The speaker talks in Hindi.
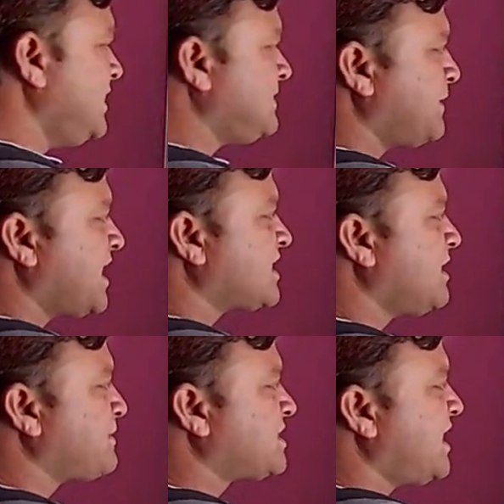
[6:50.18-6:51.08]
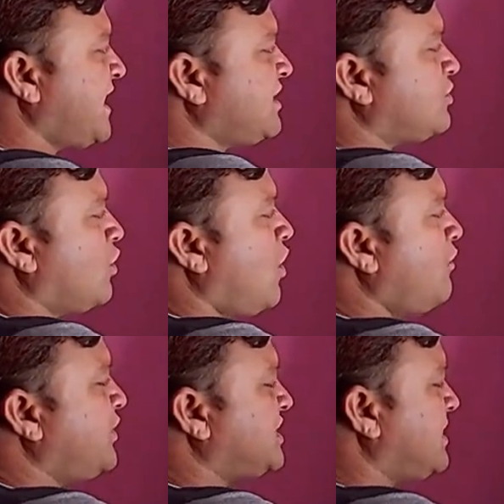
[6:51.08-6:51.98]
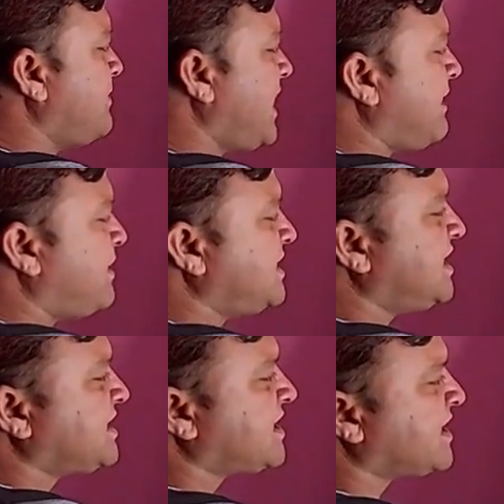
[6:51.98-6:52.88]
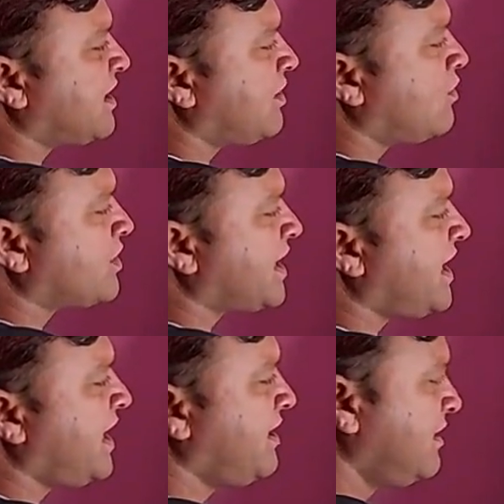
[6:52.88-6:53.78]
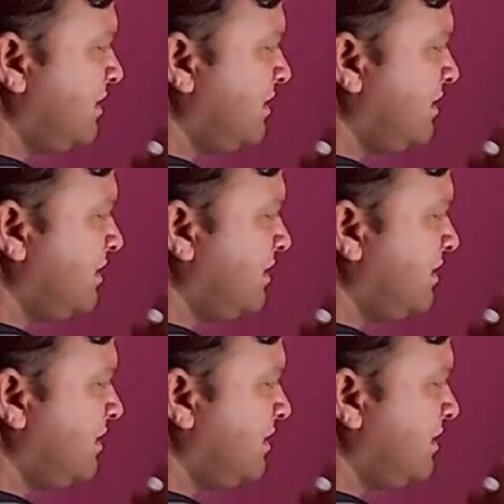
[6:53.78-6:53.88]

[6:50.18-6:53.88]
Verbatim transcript: अब इस प्रकार के प्रश्न आएंगे दो विषम अभाज्य संख्याओं के